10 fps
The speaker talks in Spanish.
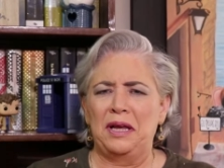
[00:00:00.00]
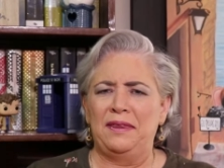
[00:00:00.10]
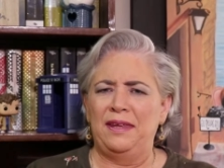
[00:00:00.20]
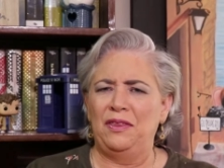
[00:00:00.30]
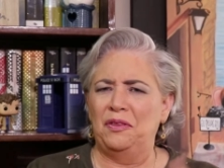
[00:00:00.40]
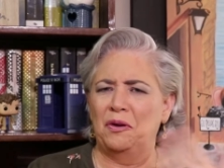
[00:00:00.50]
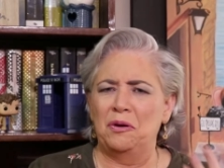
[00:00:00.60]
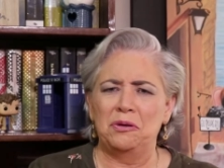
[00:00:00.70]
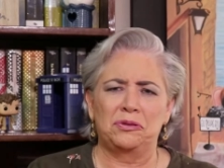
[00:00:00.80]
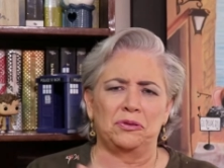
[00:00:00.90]
le di
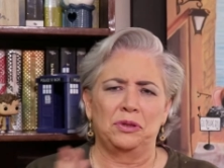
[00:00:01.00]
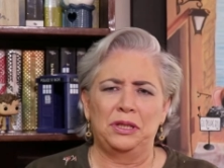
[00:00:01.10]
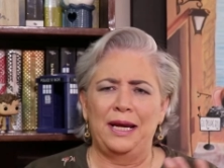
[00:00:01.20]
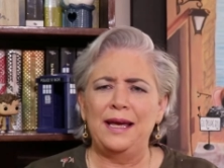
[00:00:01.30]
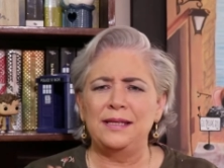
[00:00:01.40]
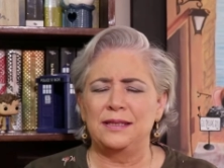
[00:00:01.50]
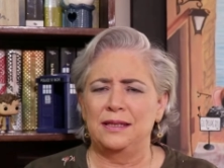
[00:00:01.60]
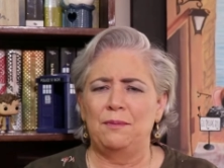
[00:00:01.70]
dos o tres